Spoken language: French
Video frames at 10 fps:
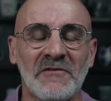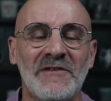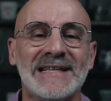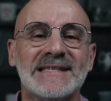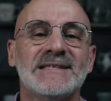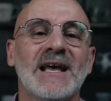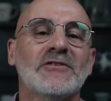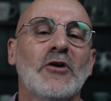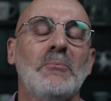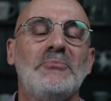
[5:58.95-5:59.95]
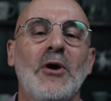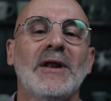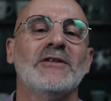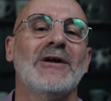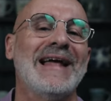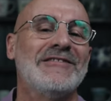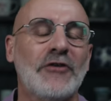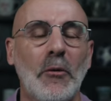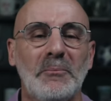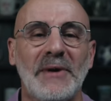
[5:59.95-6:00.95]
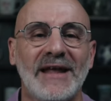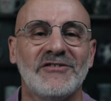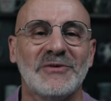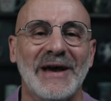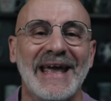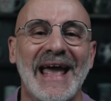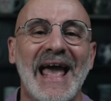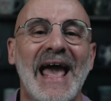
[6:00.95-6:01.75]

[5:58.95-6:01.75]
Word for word: 27, quand Paul est dans la tempête, oui,